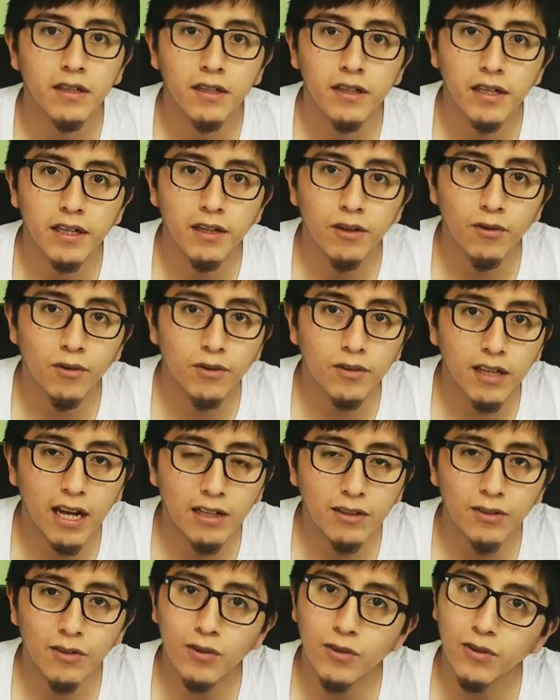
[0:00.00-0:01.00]
en
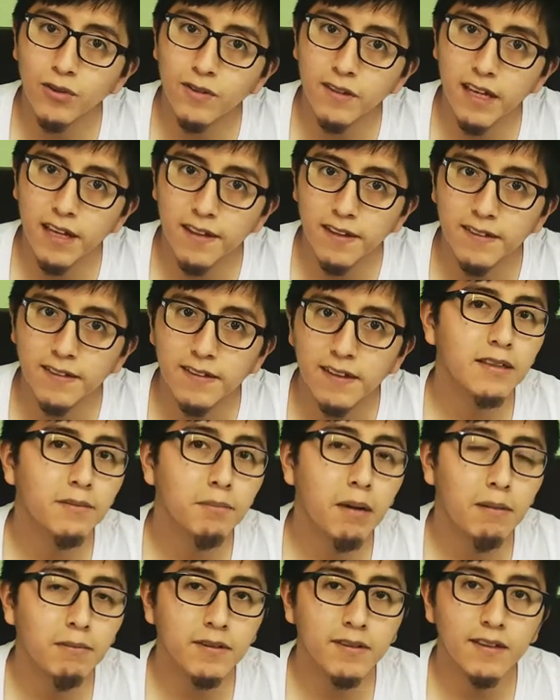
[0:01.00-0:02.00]
contacto con ustedes.
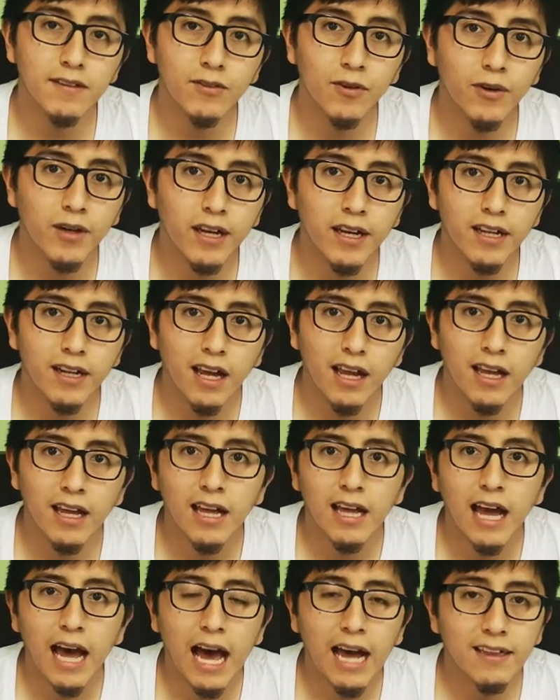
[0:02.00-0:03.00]
Vamos a escoger
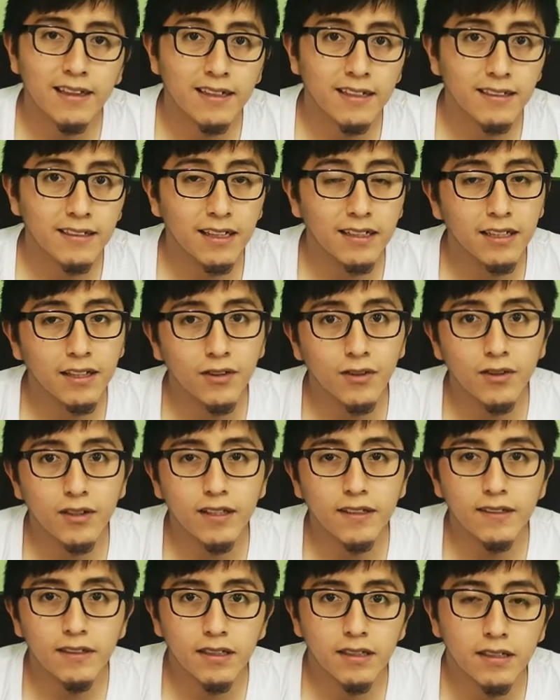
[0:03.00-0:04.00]
a tres
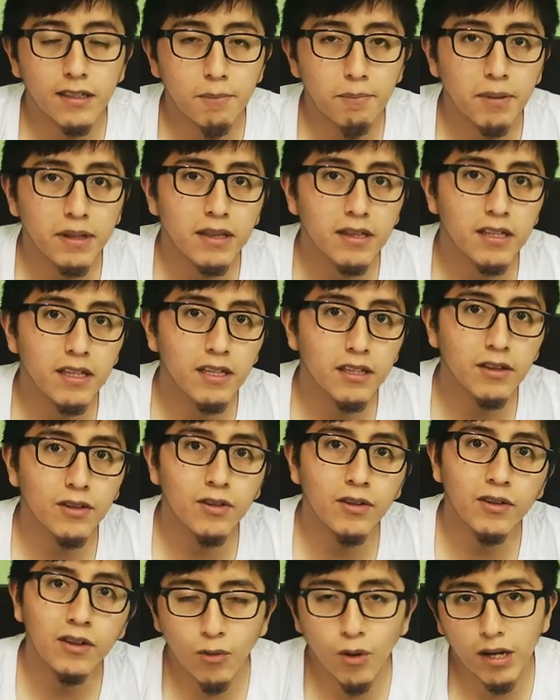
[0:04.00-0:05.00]
ganadores
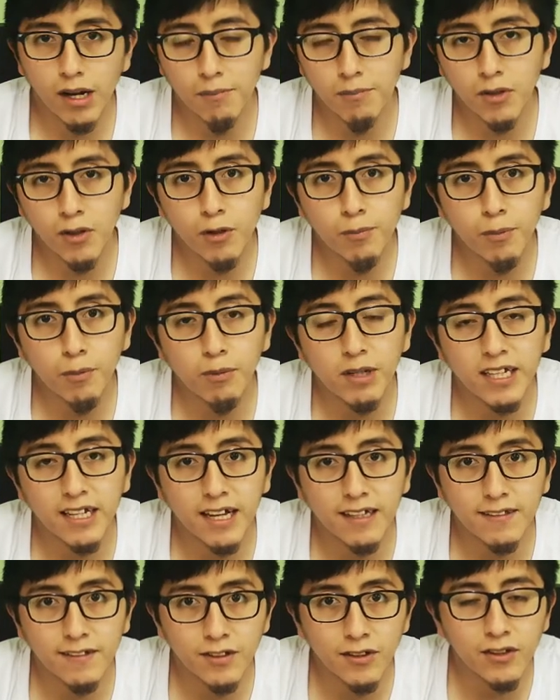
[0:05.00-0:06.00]
dependiendo a la mejor
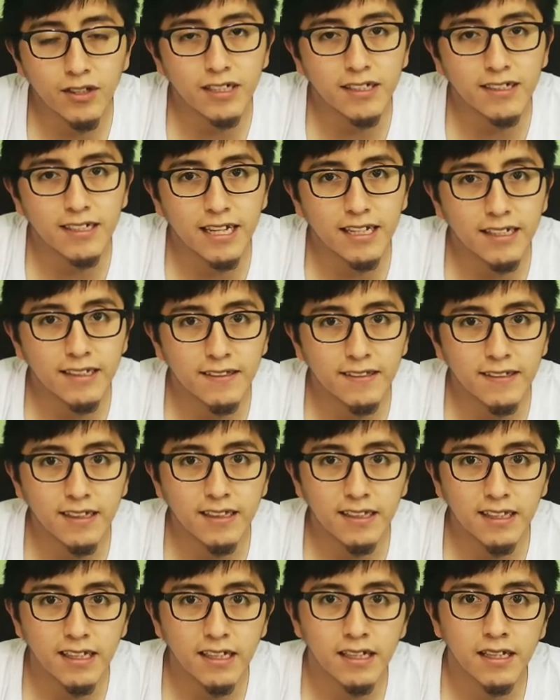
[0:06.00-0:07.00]
publicación que
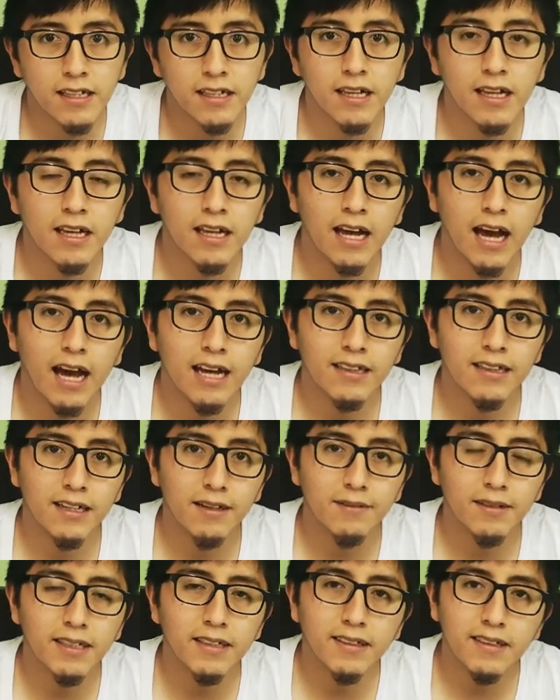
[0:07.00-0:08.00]
realicen a
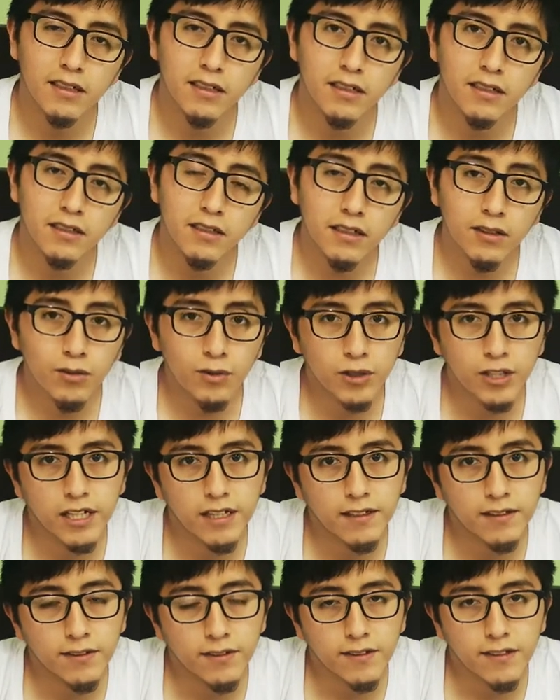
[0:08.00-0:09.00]
través de sus
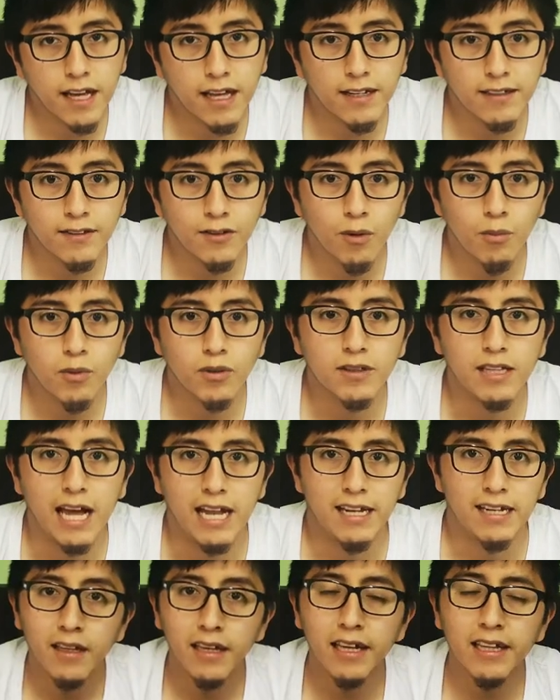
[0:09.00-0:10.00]
redes sociales como
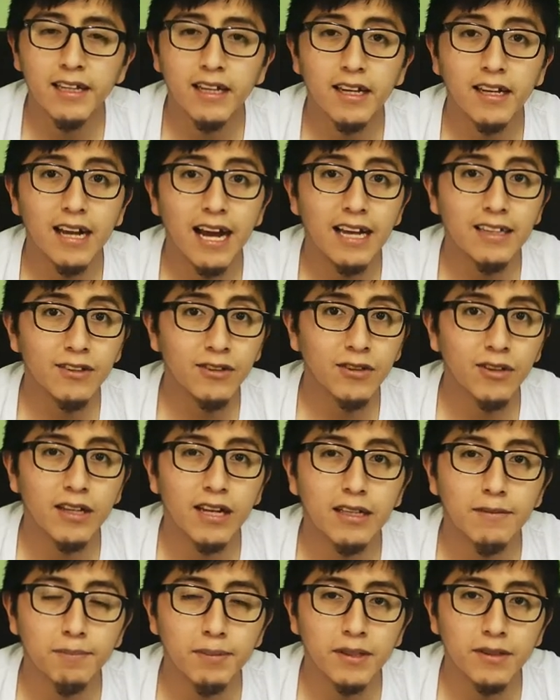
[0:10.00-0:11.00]
tal. En el caso de
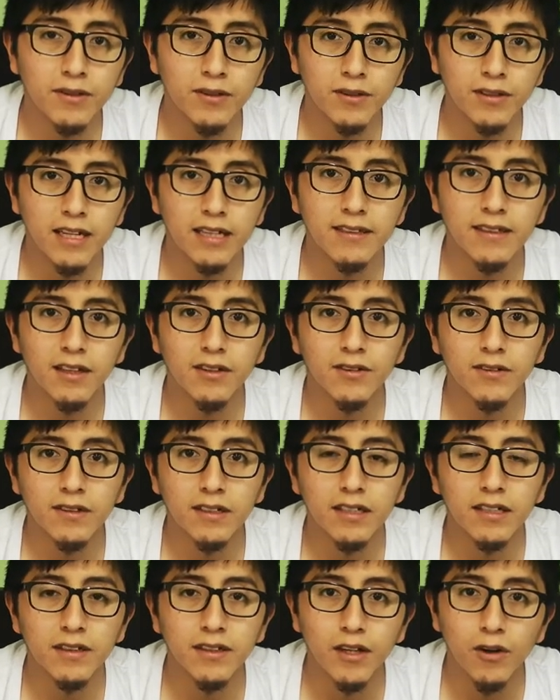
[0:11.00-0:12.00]
las personas que nos
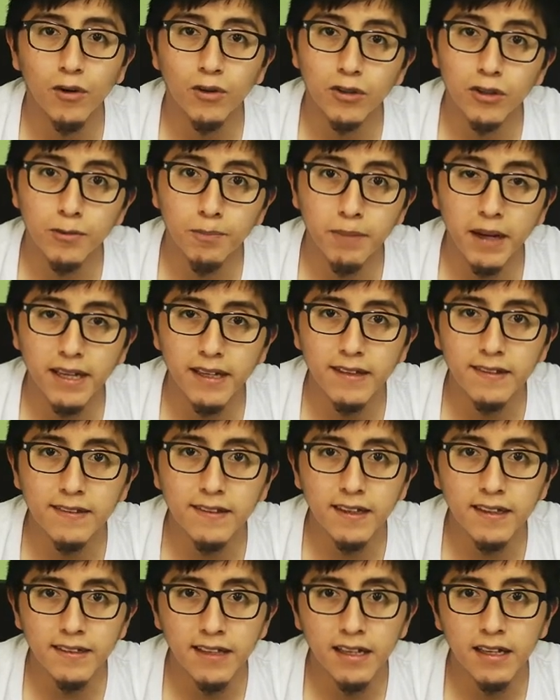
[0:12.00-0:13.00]
siguen de otros
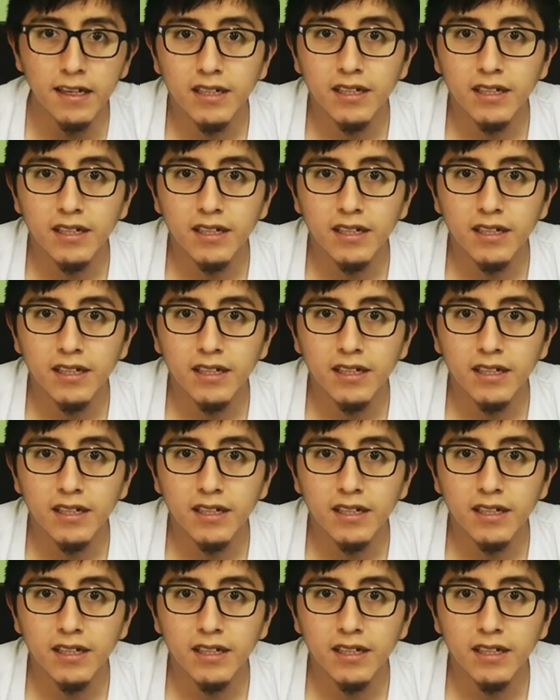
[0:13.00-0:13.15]
países,